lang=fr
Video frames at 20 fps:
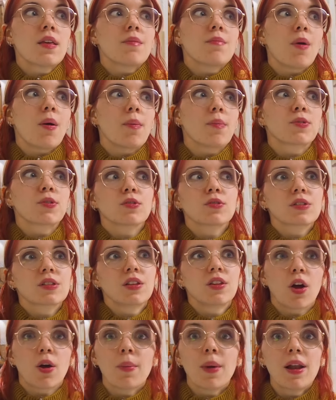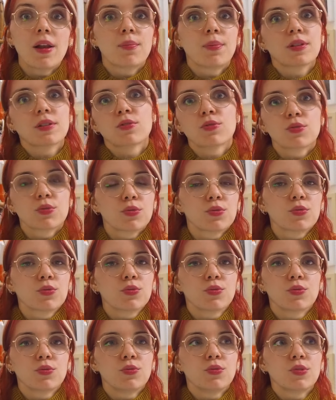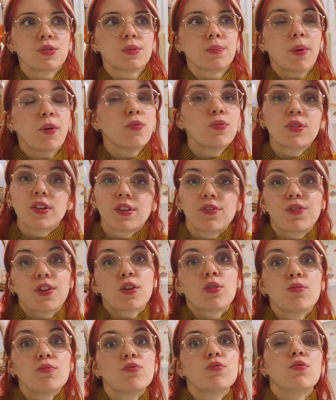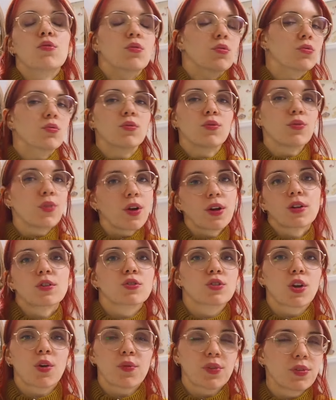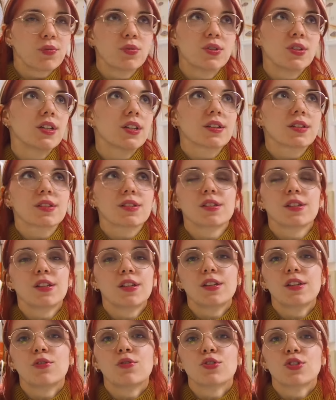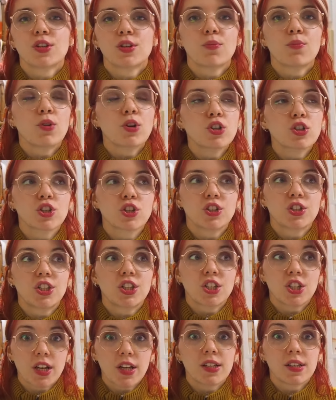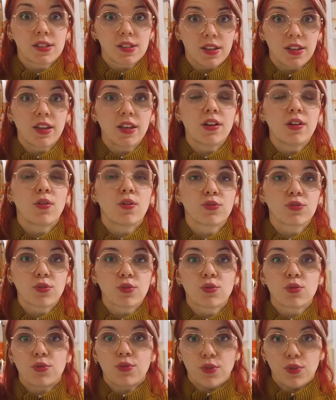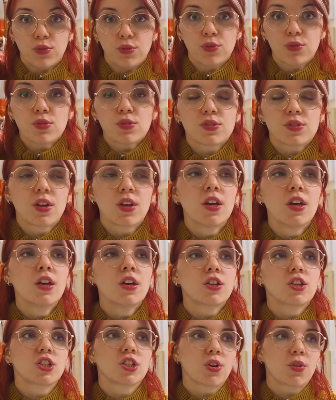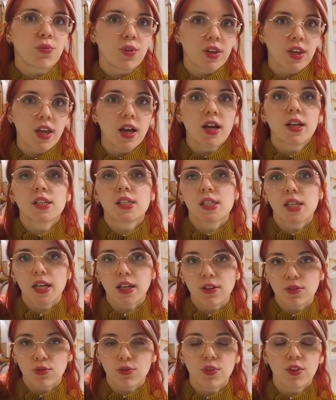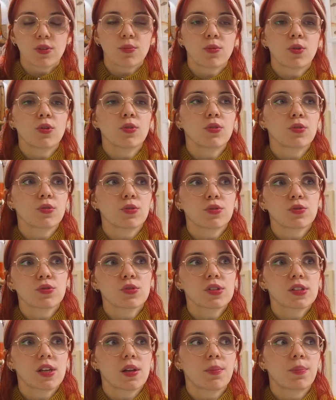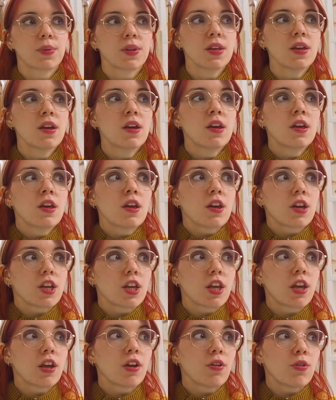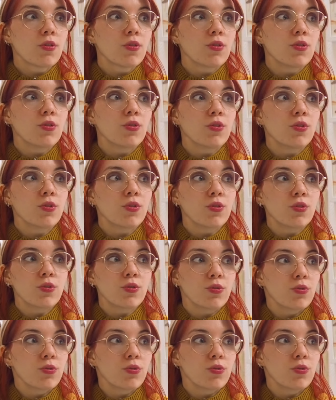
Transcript: mais en même temps c'est normal parce que c'est pas vous qui faites le boulot. Donc enfin, j'ai envie de vous dire, c'est logique. Moi, j'ai déjà essayé en tant que vendeuse. J'ai envoyé un sac de vêtements euh, sur Selfie et euh,